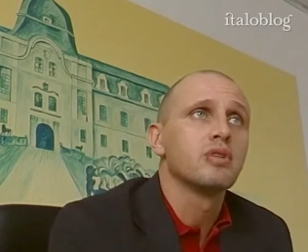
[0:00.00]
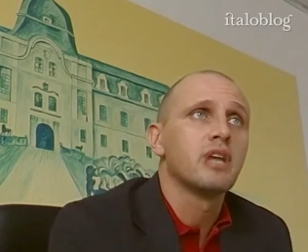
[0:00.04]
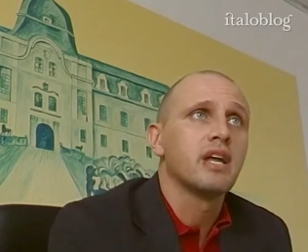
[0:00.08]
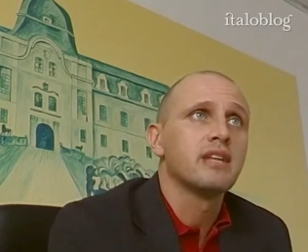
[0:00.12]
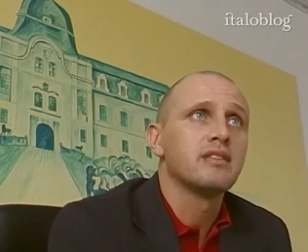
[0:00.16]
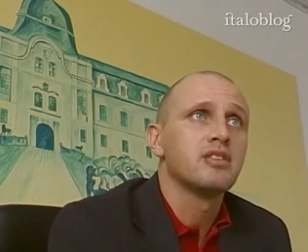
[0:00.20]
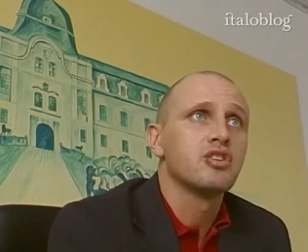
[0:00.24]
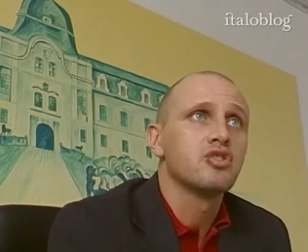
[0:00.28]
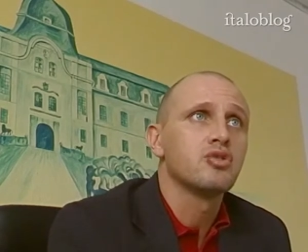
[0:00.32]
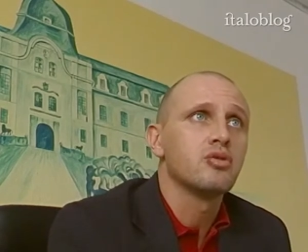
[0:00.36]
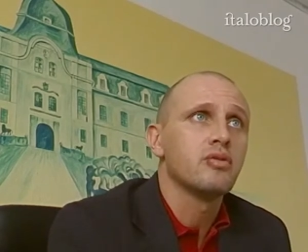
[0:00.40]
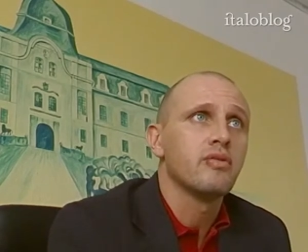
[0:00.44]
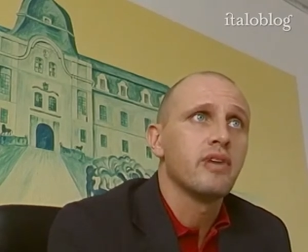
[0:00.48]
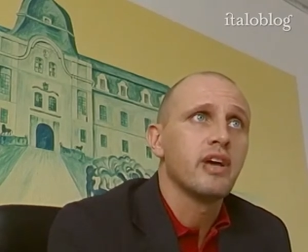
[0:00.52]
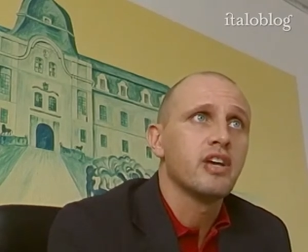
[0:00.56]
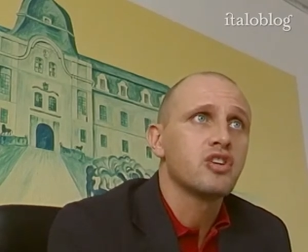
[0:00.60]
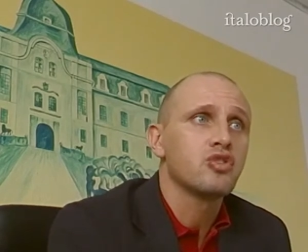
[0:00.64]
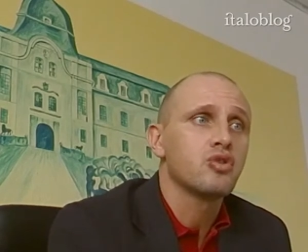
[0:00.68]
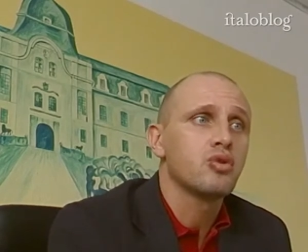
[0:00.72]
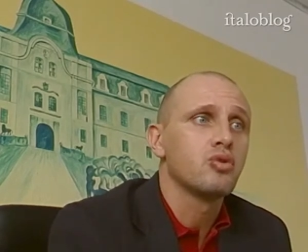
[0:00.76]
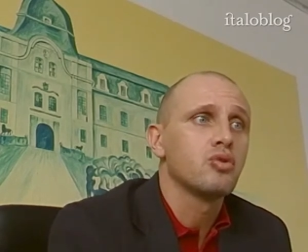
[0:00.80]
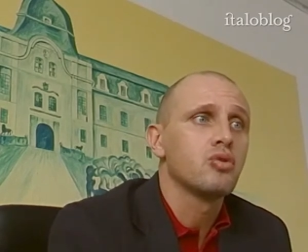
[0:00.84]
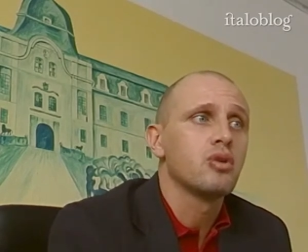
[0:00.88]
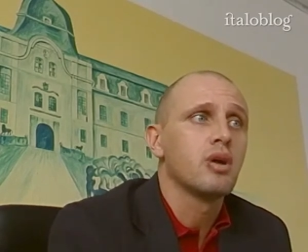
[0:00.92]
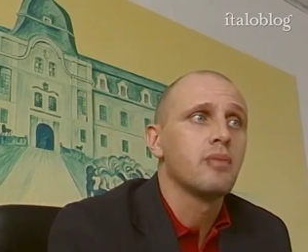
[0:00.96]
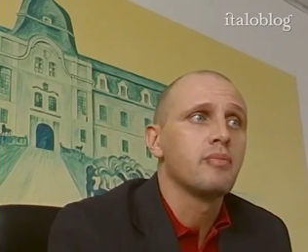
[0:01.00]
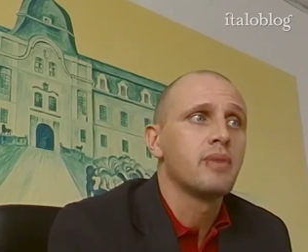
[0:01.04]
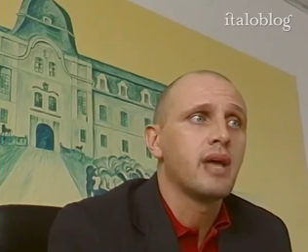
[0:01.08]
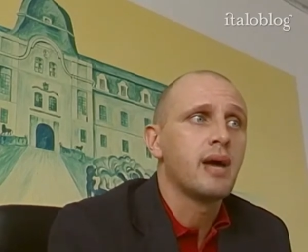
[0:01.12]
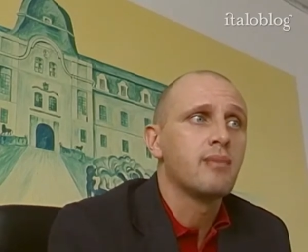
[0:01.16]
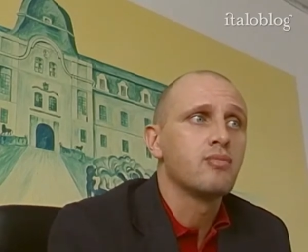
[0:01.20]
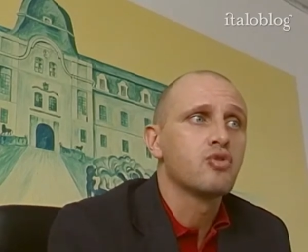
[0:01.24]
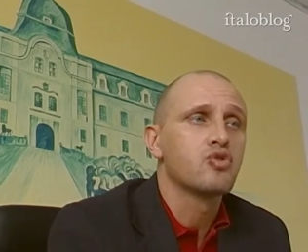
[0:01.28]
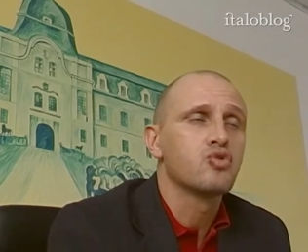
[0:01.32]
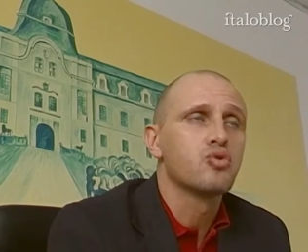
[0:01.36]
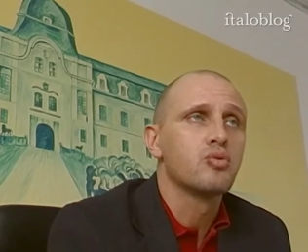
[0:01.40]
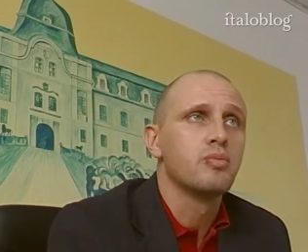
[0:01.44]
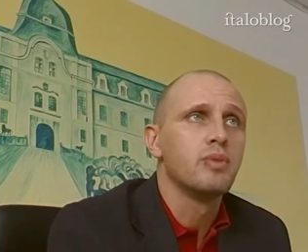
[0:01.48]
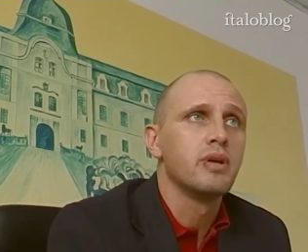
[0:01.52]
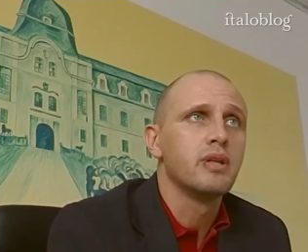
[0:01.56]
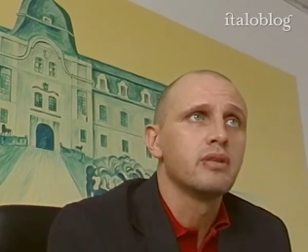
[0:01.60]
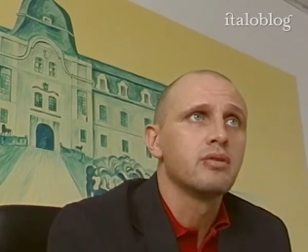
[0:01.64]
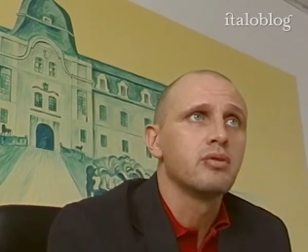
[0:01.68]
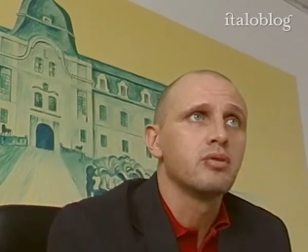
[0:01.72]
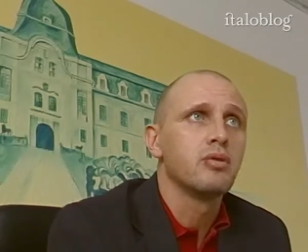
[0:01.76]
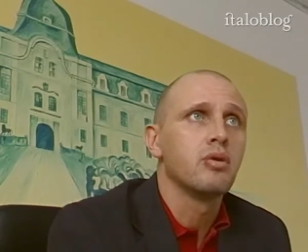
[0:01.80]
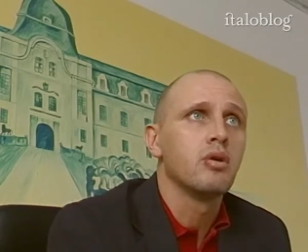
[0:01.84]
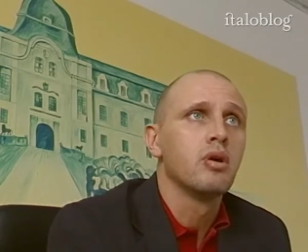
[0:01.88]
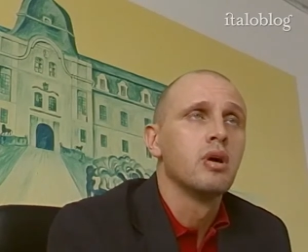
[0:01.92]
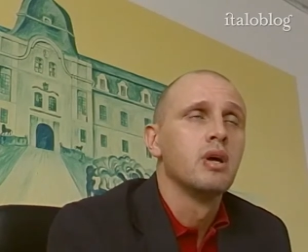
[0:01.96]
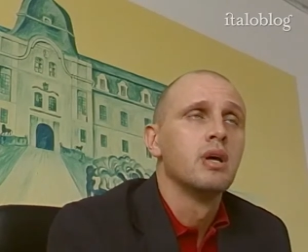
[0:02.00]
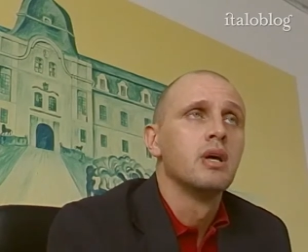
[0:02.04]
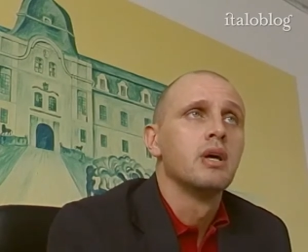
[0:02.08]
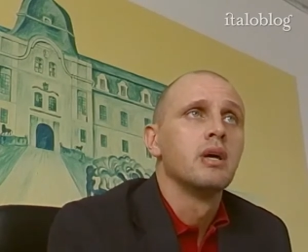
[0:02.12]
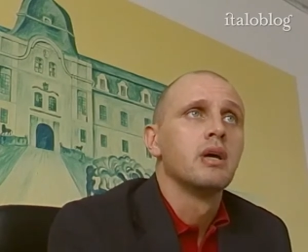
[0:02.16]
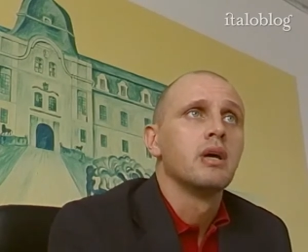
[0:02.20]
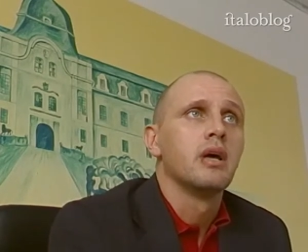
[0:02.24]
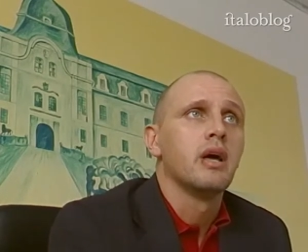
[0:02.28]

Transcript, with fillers: Odrati Slovesco, non abbiamo subito